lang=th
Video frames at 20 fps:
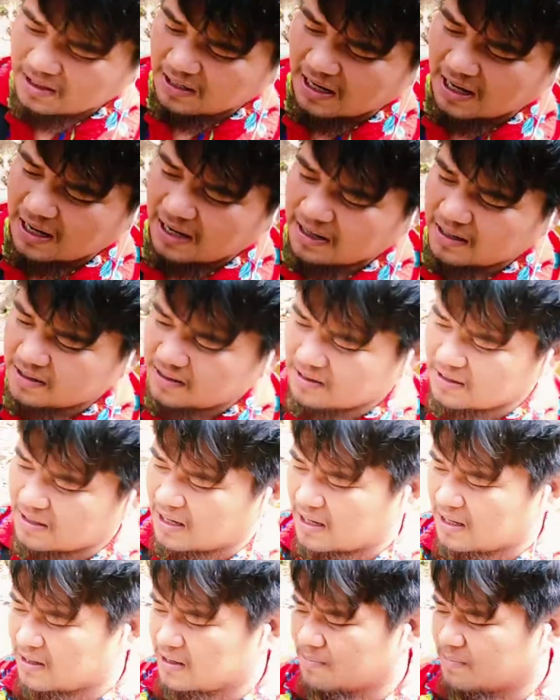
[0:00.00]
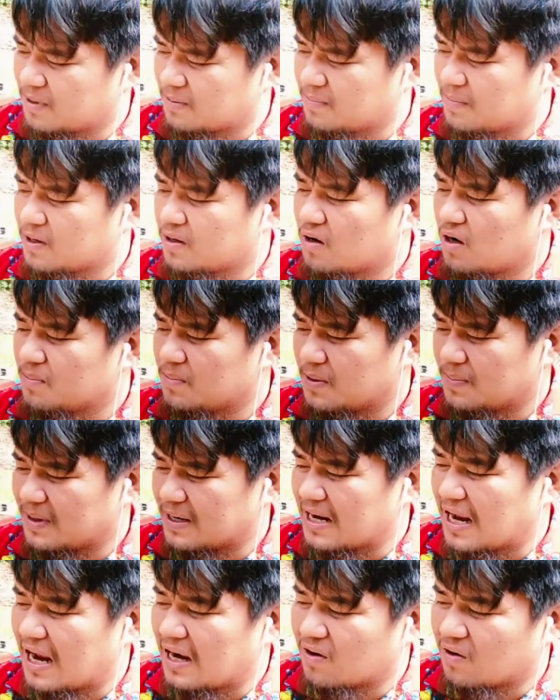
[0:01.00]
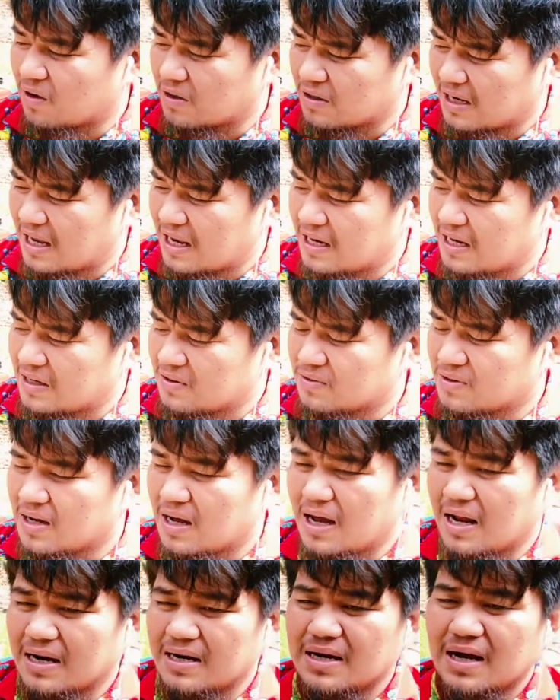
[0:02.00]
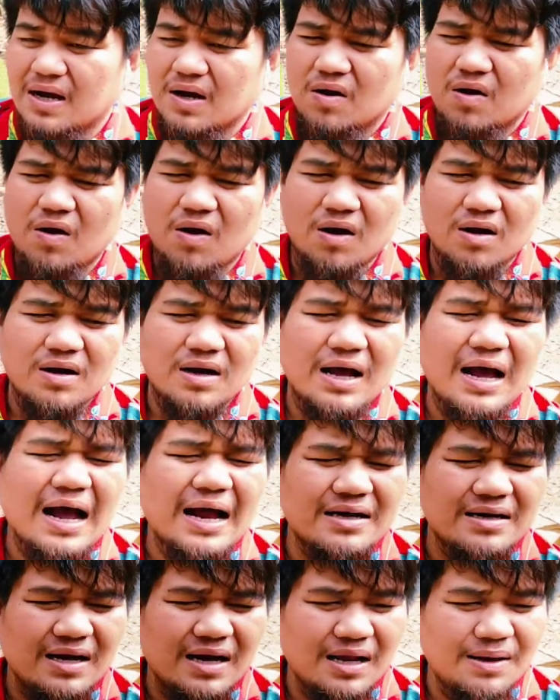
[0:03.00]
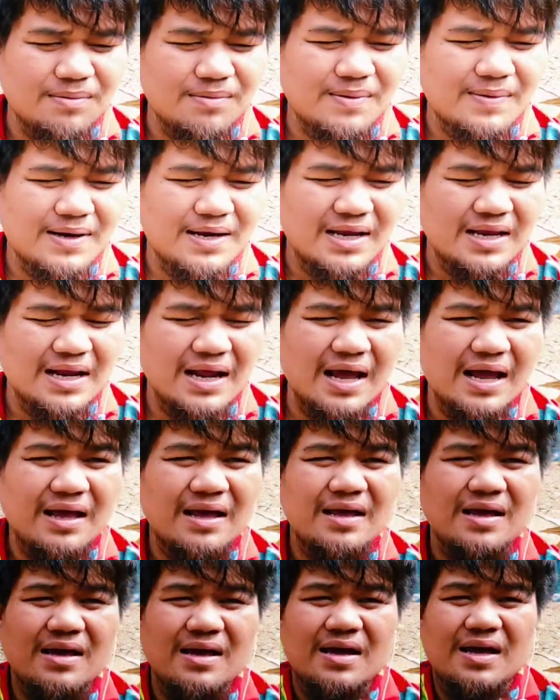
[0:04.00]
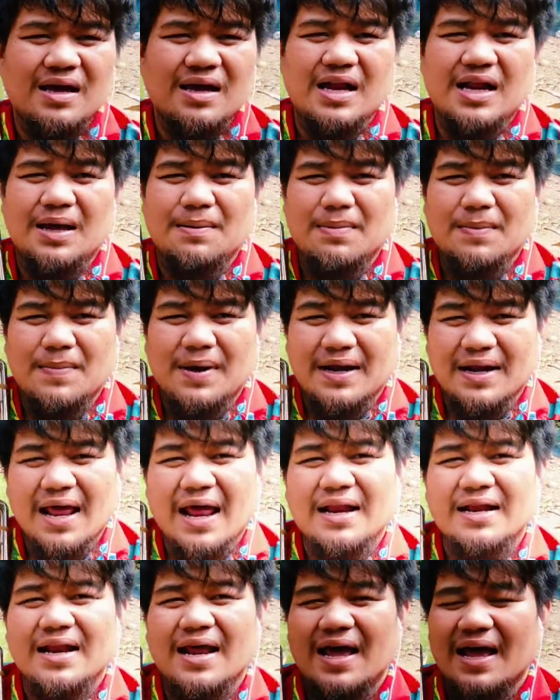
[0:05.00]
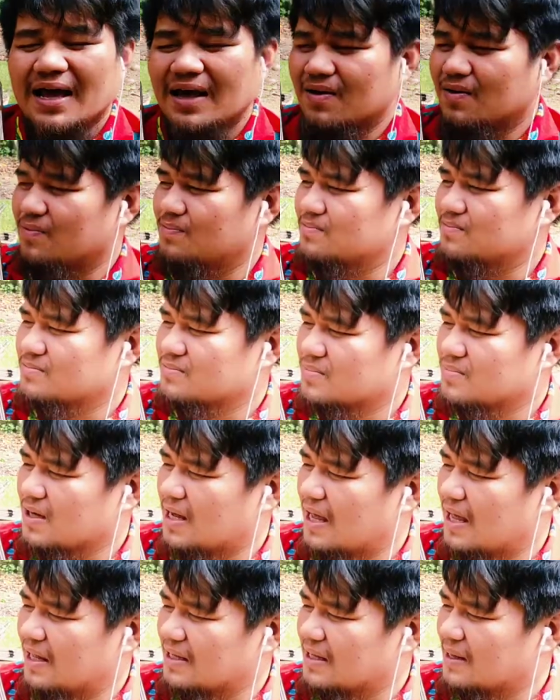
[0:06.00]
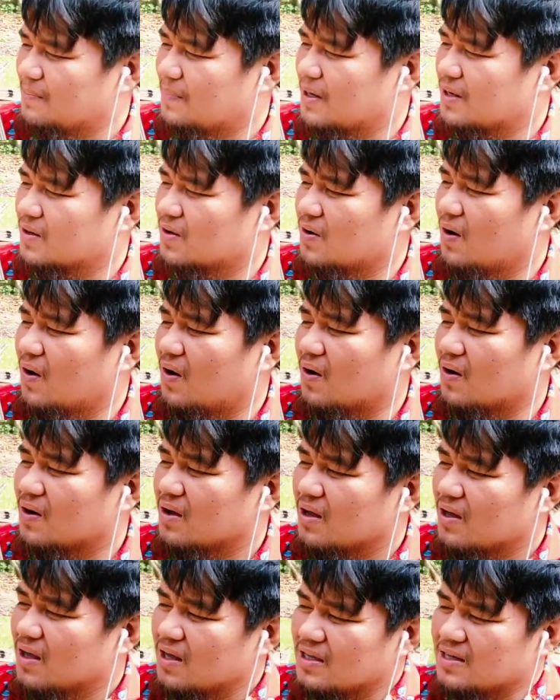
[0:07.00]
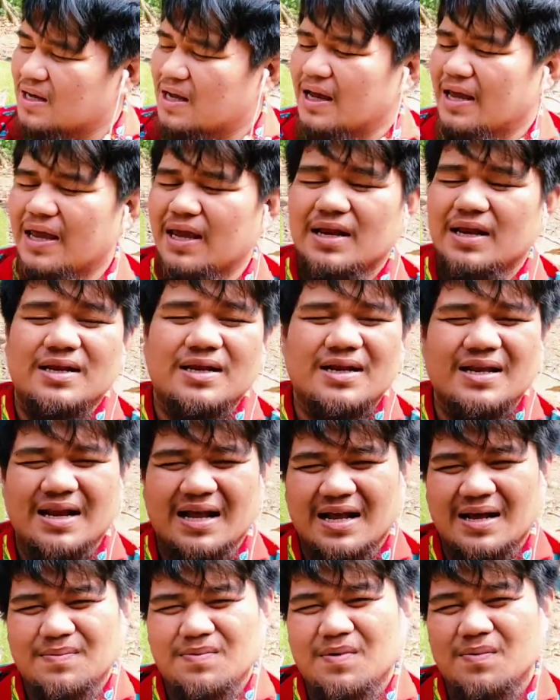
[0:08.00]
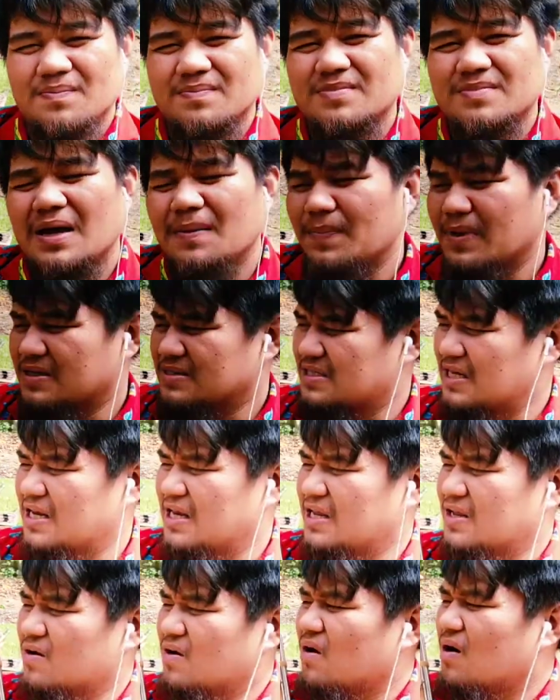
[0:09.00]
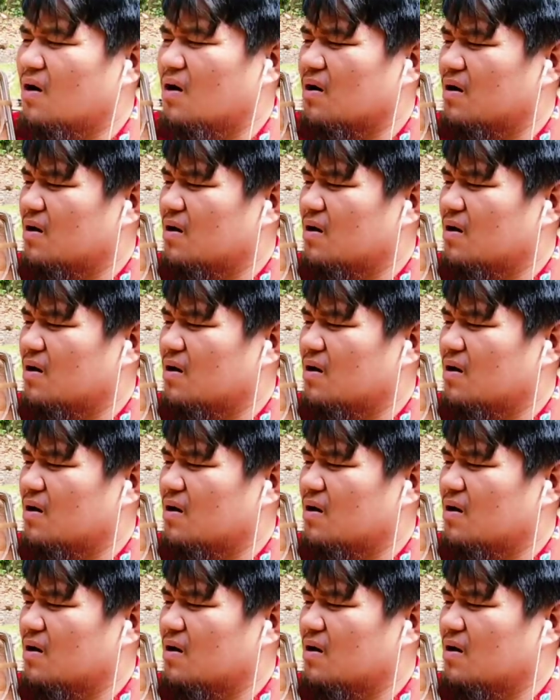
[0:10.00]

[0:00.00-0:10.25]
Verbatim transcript: นะนะ มันไม่ค่อยมีปัญหา หรอกนะ เรื่องของขาดอะไรประมาณนี้นะ อะไรประมาณนั้นนะรับถ้าเป็นของเอ็นนะครับผมถ้าเป็นสลิงก็